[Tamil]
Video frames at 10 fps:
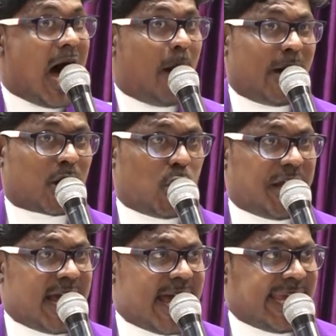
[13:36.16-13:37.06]

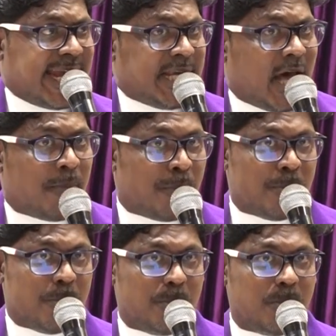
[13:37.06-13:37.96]
அவர்களுடைய எண்ணம்
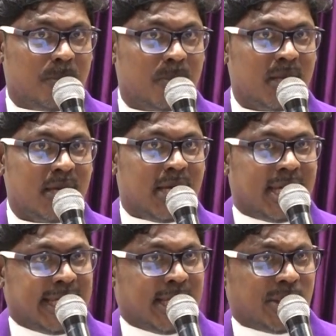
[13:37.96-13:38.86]

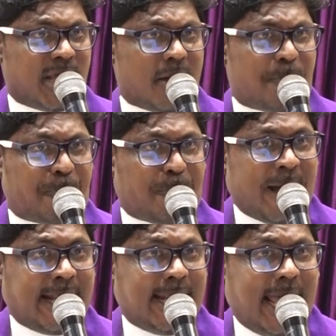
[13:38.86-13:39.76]
இந்த
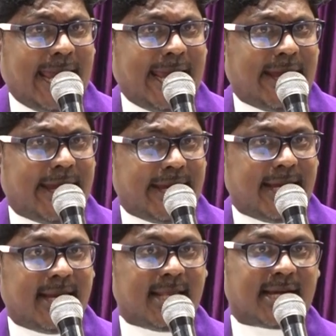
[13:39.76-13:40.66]
பெண்ணை
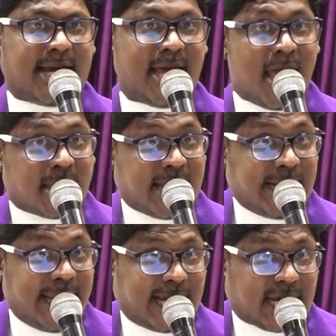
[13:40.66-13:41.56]
என்னதுங்க
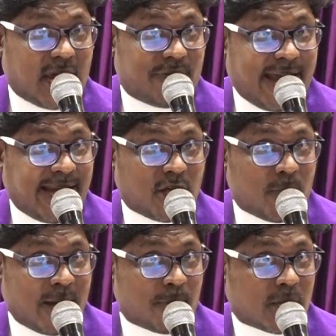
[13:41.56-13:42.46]
தண்டிக்க
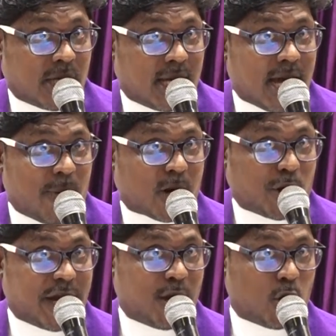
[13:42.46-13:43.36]
வேண்டும் என்பது
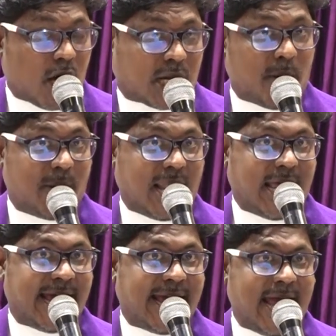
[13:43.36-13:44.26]
அவர்களுடைய நோக்கம் அல்ல
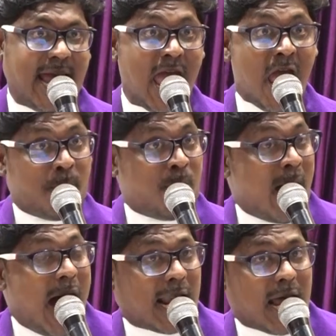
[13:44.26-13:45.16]

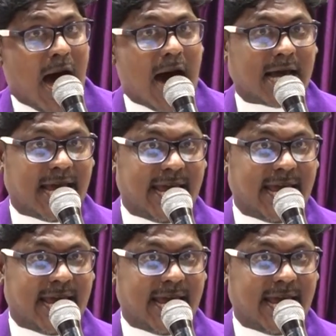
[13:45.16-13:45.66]
மாறாக